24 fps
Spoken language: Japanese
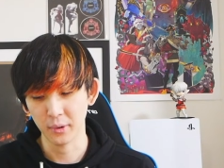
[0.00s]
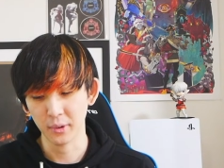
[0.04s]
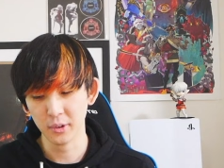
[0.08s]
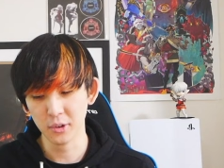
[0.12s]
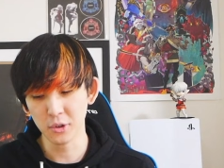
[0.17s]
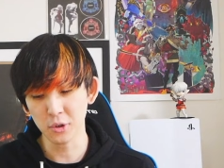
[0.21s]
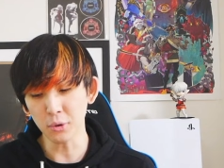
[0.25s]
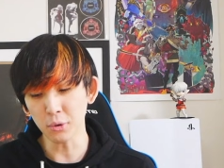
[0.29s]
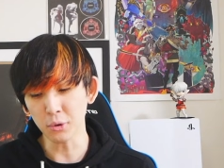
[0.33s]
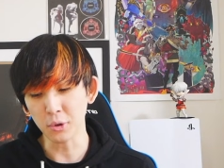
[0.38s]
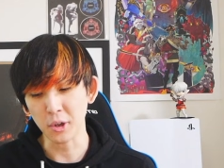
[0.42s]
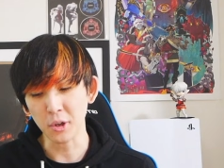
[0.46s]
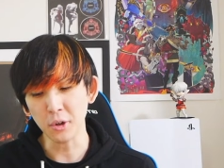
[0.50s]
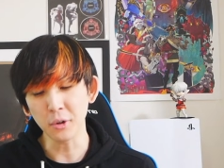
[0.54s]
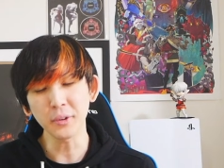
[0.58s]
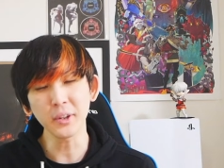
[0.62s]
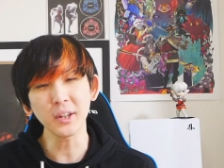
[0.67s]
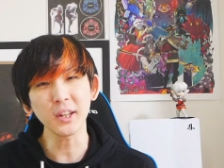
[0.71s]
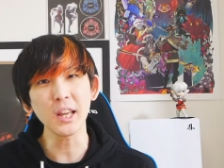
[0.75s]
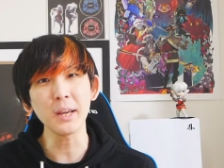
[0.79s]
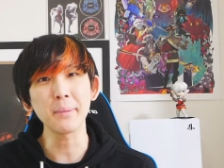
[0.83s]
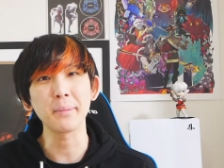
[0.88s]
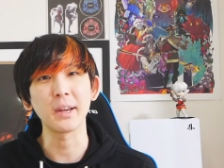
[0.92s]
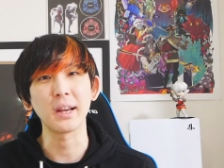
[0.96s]
ちょっといろん
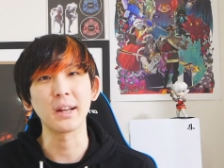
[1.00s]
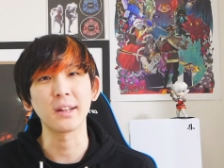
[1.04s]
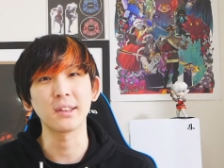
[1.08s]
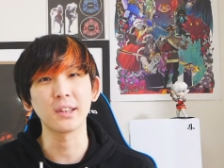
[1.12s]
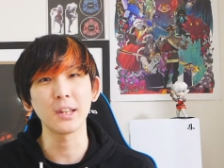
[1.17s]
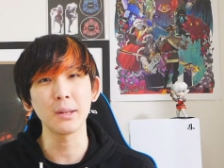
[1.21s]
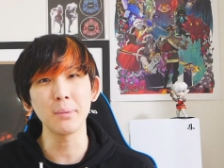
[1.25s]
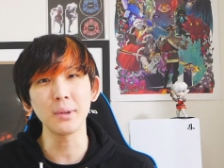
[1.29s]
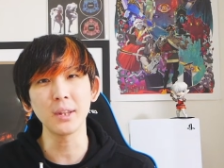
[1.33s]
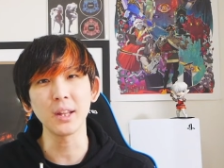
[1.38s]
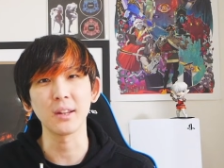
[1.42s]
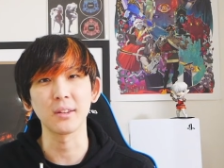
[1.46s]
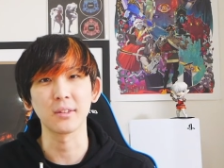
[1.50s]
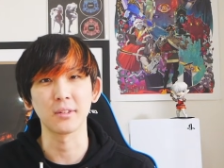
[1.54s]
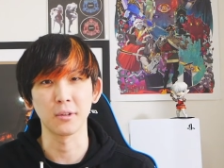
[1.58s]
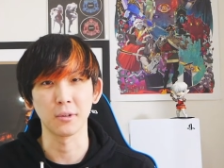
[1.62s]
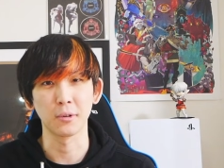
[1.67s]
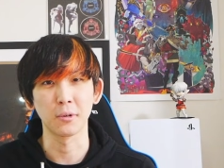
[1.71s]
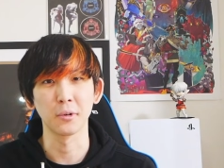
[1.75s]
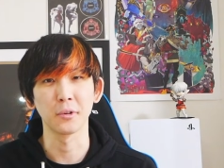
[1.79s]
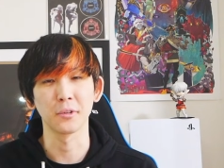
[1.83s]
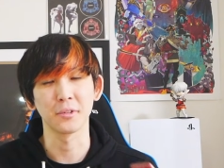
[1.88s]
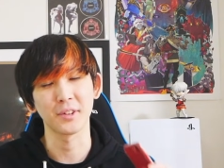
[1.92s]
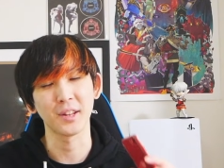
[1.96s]
なゲームやってみたんですよ、
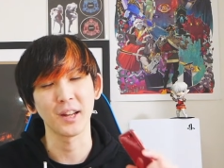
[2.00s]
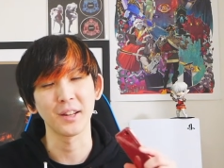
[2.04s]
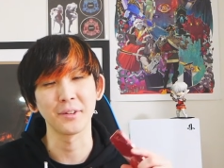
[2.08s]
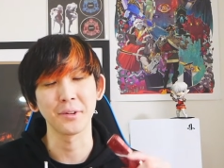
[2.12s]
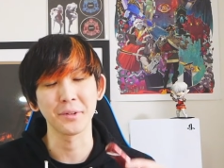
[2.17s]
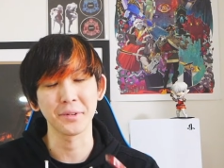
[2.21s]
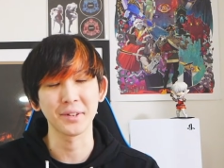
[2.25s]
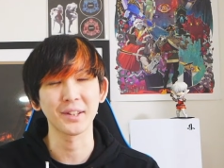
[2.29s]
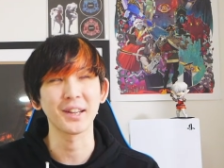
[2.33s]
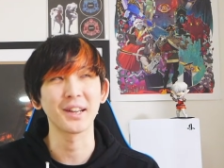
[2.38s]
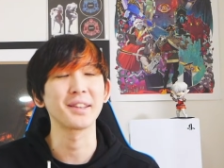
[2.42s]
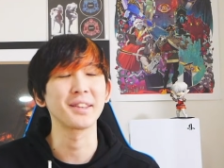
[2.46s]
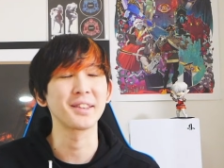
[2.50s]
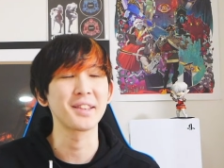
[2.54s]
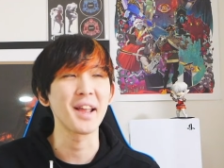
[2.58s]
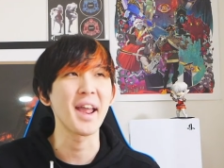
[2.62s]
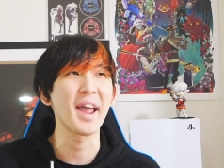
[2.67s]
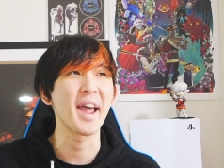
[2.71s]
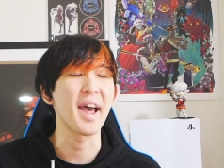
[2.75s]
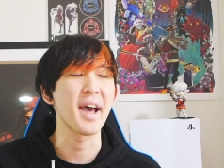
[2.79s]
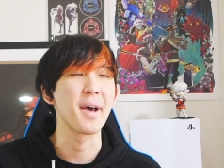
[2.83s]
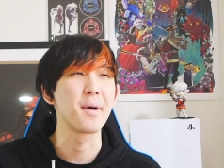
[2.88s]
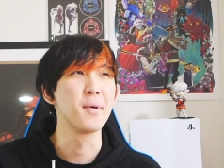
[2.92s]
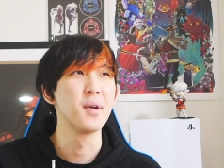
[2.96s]
このスタンド使っ
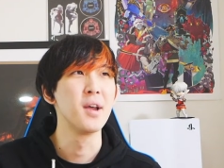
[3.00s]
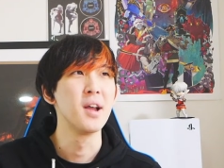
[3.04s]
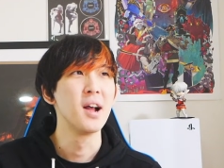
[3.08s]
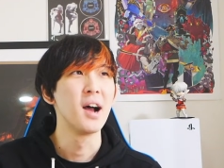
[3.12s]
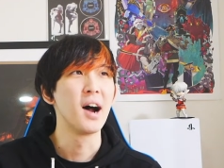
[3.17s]
て